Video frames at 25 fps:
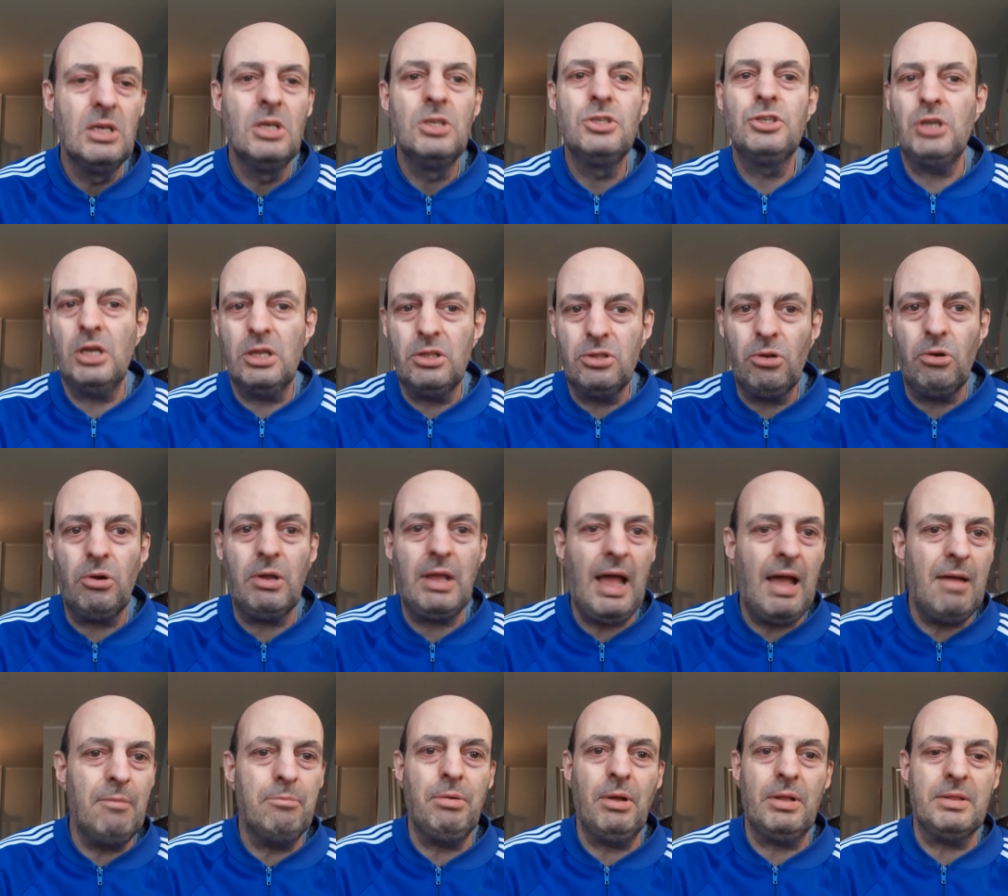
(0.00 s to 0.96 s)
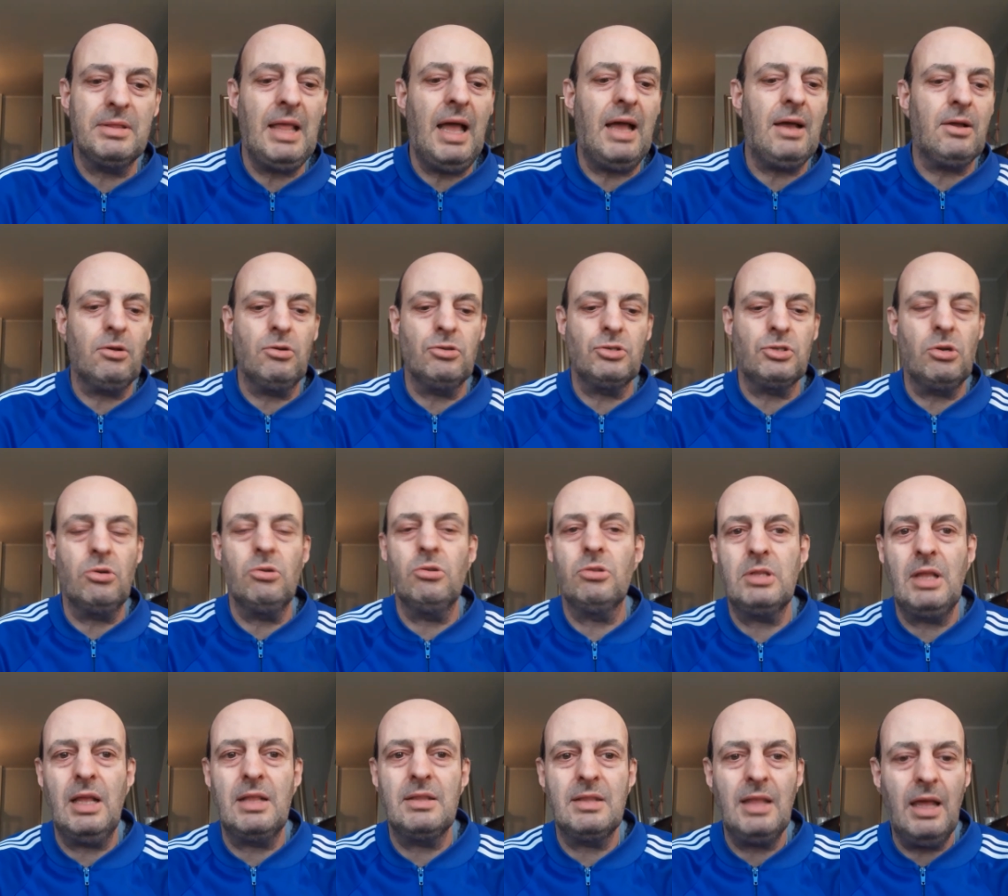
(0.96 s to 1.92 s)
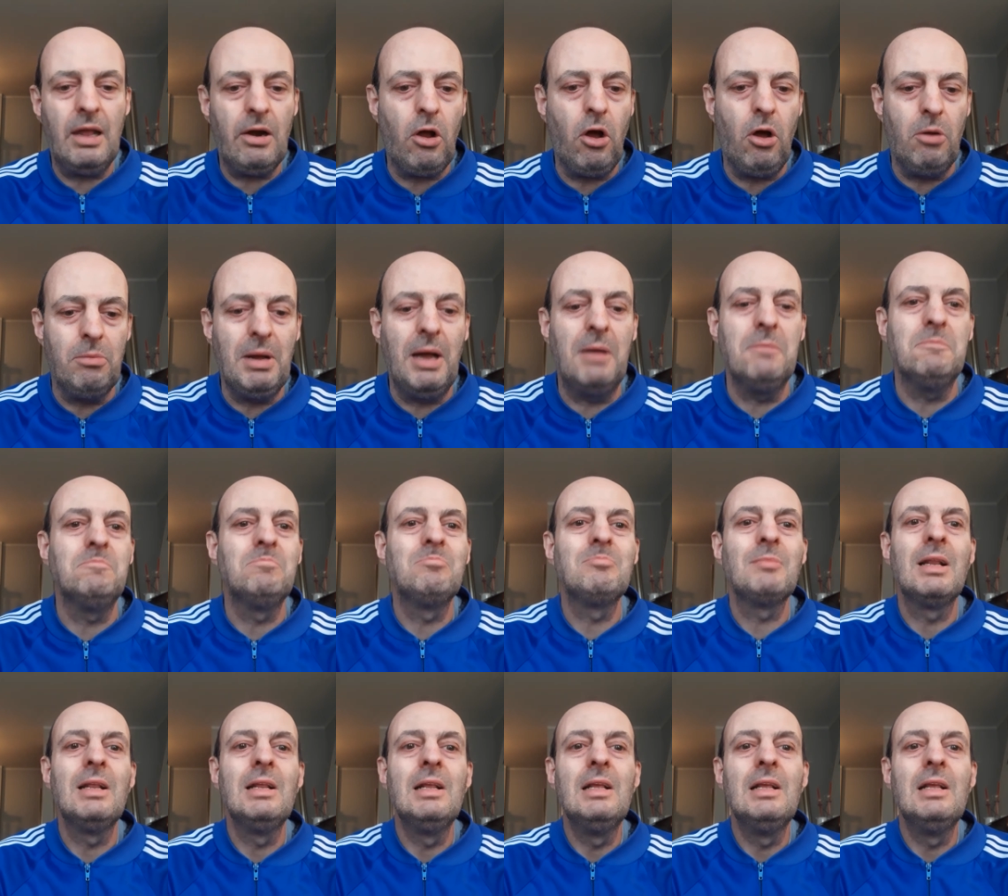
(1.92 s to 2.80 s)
Centrocampo e attacco sono tanta roba,